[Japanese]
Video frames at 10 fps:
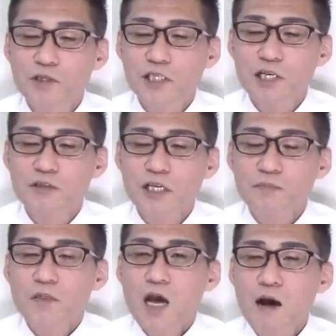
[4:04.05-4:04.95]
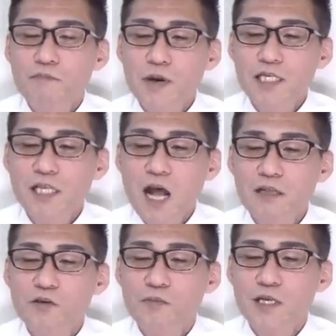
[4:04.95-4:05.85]
は違うんじゃ。販売した
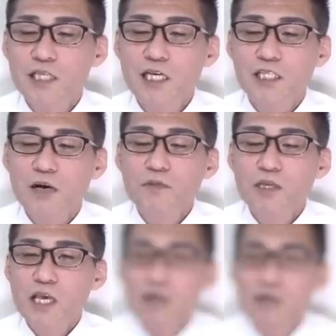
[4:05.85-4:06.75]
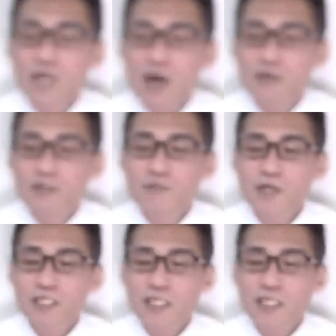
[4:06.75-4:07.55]
の間違いじゃ。やるなら売りまし